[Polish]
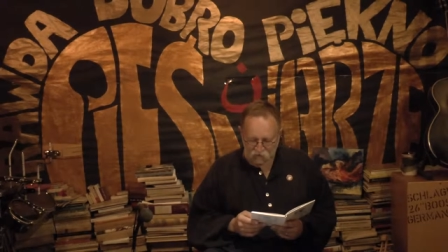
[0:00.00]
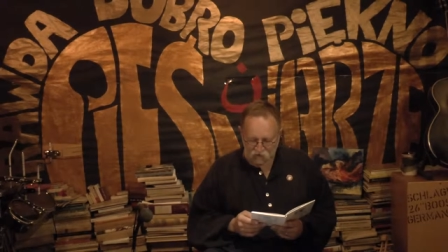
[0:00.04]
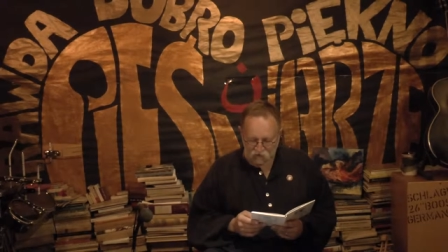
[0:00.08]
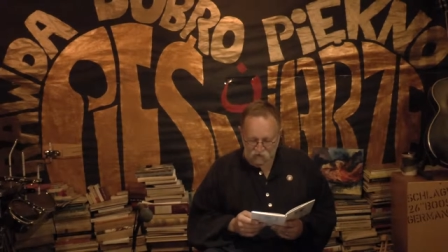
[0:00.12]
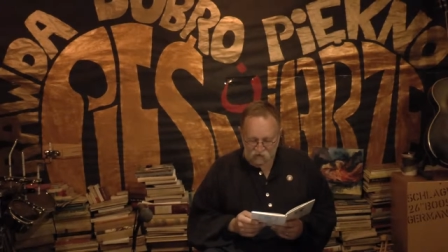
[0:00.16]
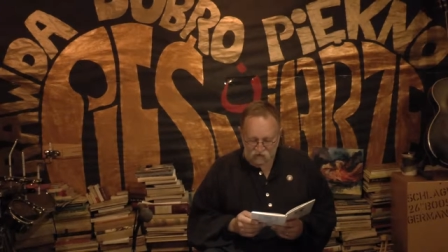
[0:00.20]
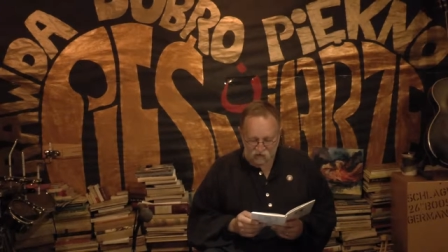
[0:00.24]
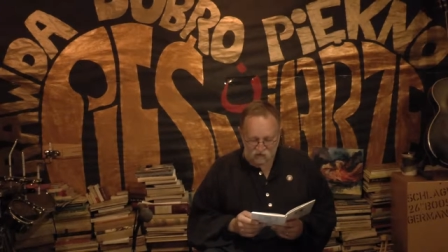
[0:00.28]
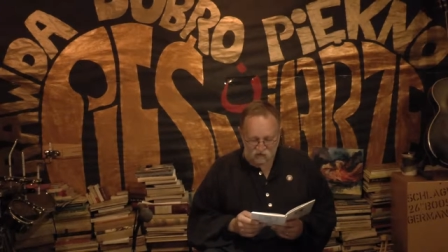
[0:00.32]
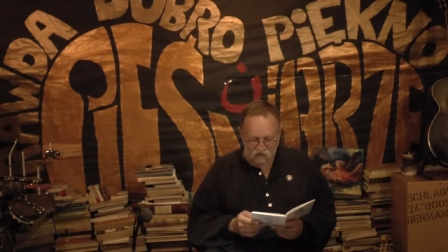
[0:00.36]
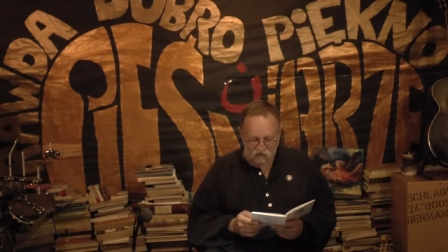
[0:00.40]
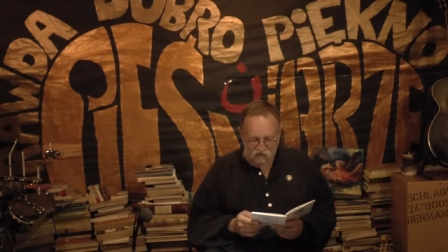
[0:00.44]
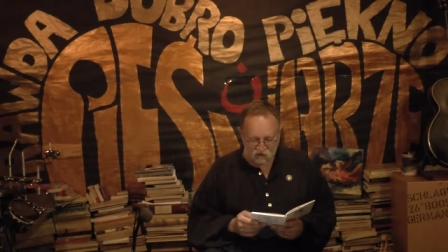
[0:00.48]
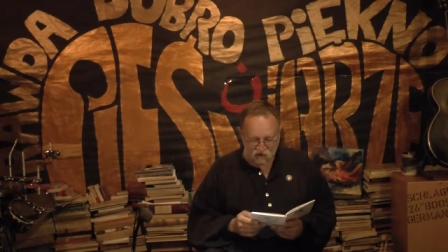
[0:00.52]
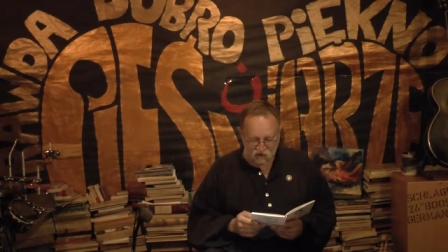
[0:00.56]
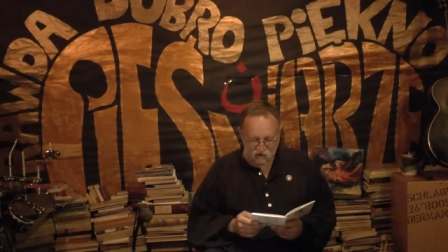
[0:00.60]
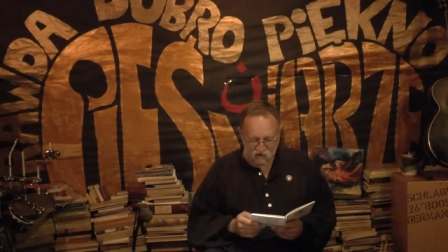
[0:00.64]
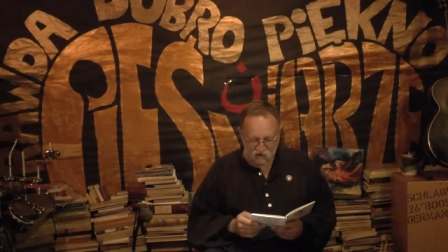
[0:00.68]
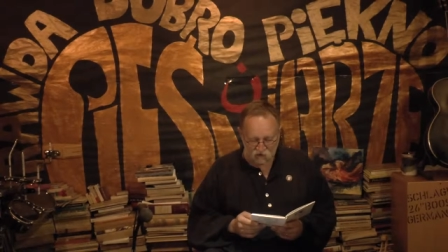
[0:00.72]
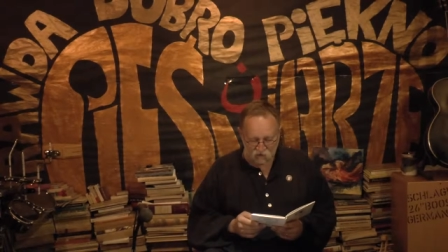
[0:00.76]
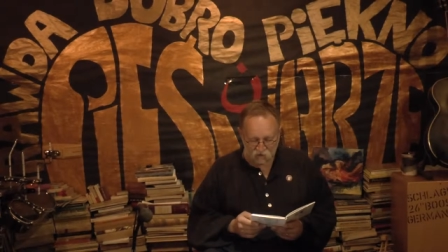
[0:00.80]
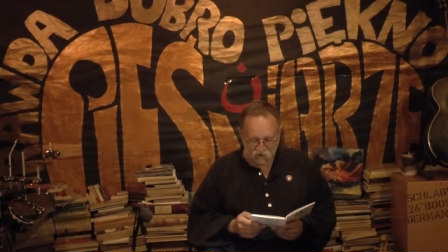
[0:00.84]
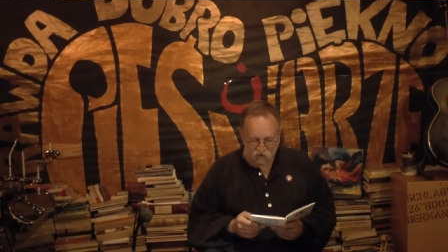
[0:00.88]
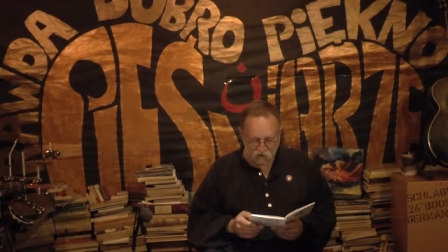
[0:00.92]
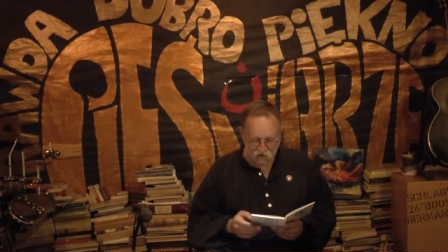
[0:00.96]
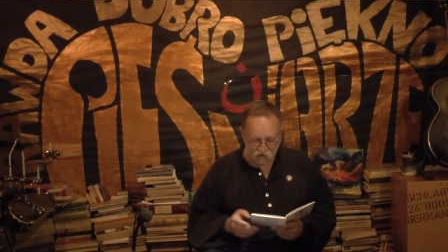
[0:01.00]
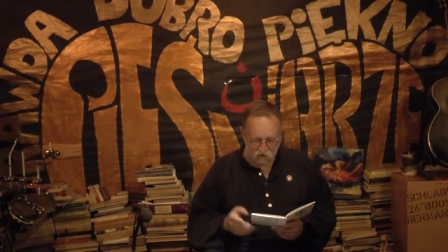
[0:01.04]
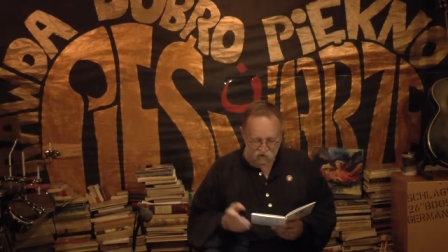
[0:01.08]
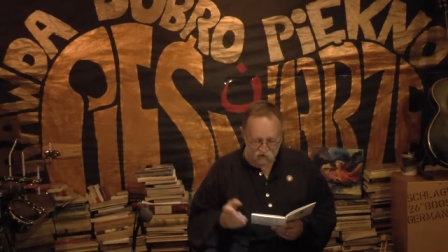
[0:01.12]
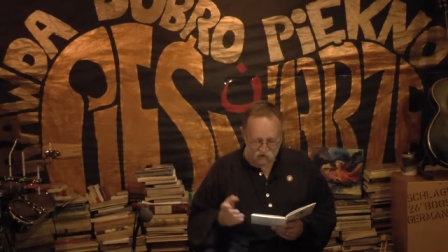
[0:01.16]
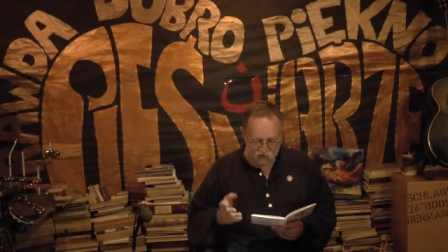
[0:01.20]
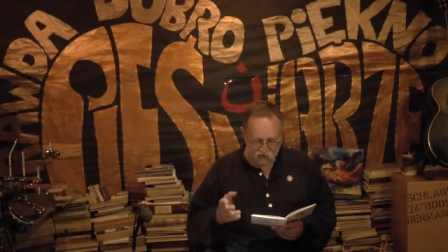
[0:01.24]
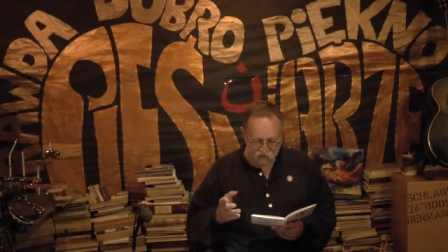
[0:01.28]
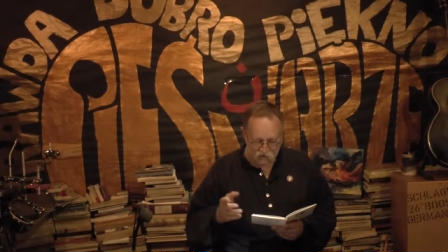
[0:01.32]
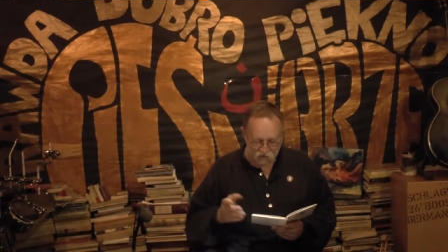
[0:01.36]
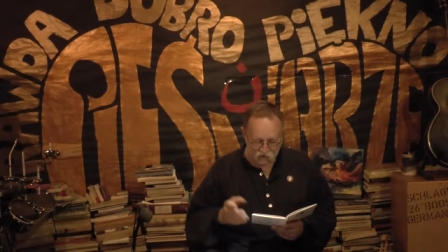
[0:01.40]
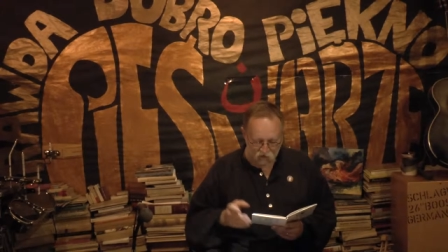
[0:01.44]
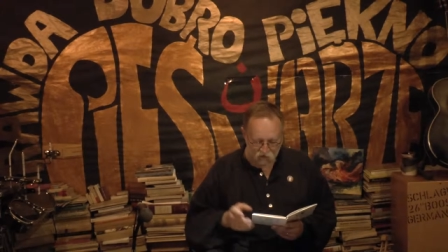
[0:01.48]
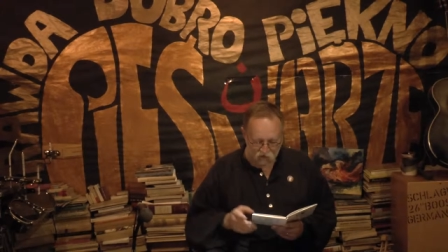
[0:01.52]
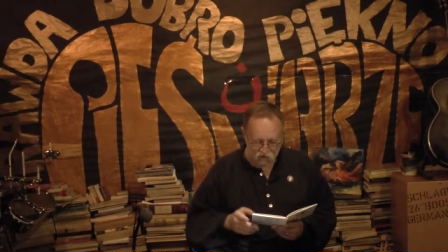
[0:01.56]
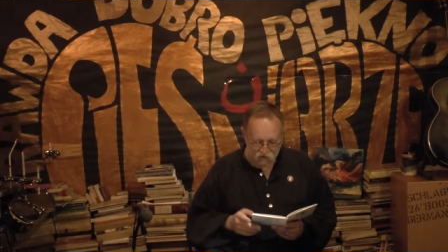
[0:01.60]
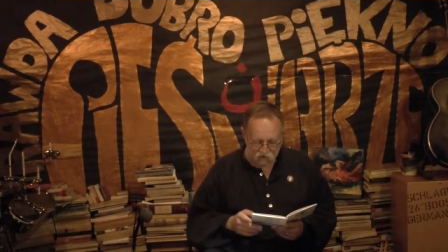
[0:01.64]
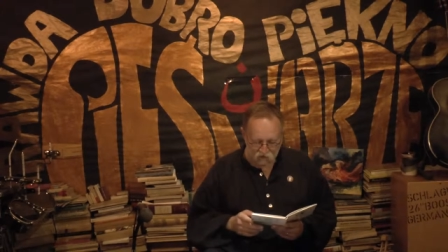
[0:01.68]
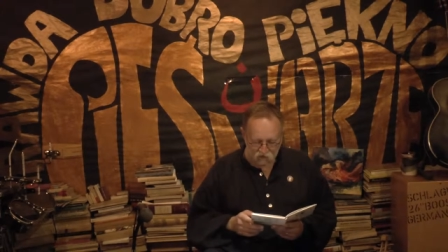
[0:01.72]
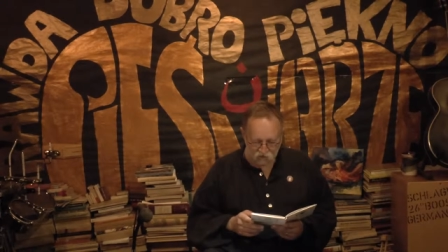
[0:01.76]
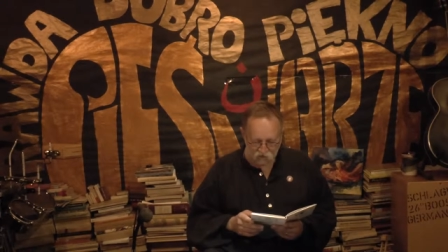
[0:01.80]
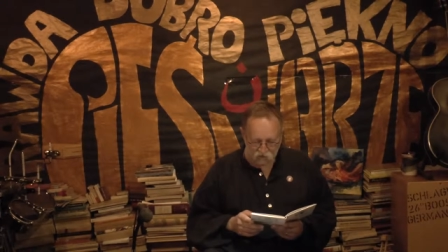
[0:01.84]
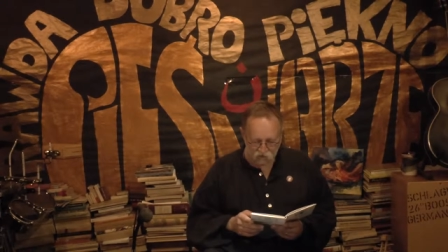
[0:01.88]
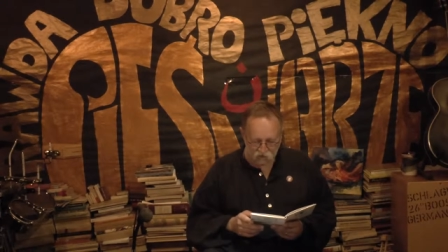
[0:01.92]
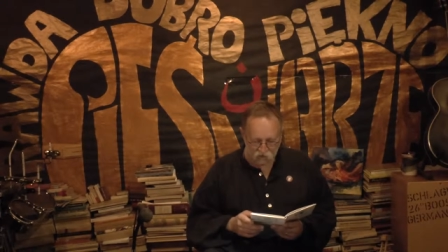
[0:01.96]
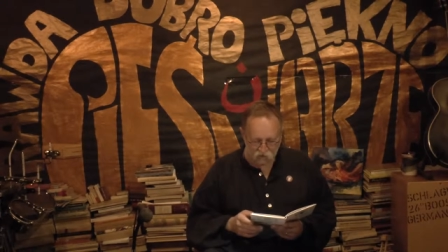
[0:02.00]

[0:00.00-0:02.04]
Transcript: wraz z niejakimi Kolinem de Cailleux,